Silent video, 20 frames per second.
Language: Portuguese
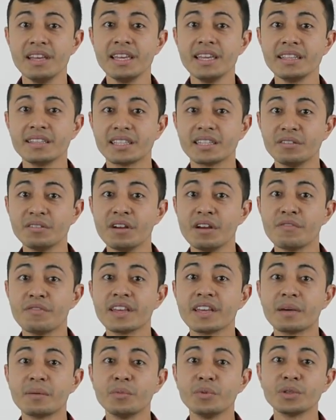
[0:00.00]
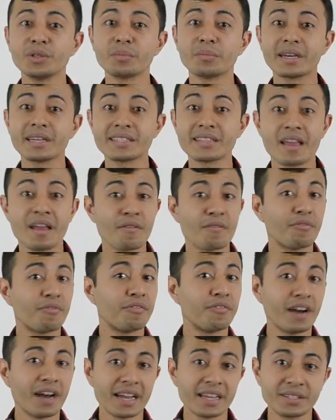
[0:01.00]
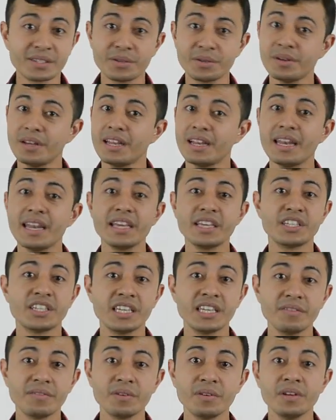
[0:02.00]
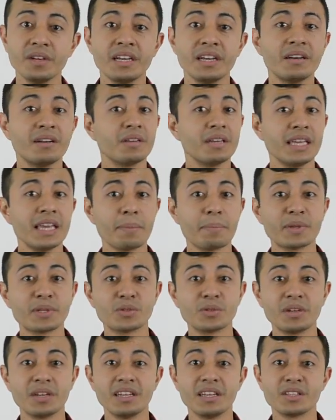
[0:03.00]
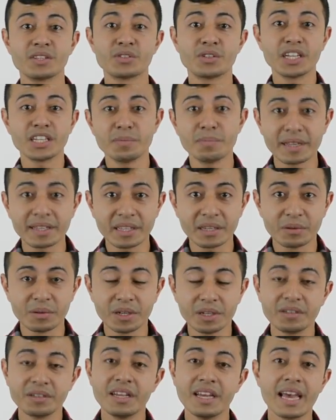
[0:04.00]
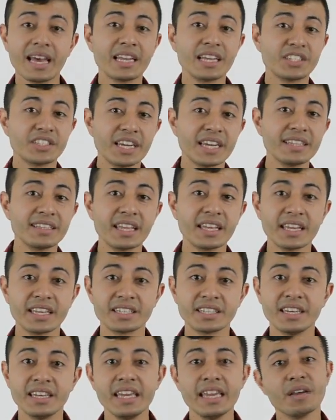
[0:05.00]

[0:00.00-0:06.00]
Então fica muito mais fácil, legível e a pessoa só de bater o olho ela já entende.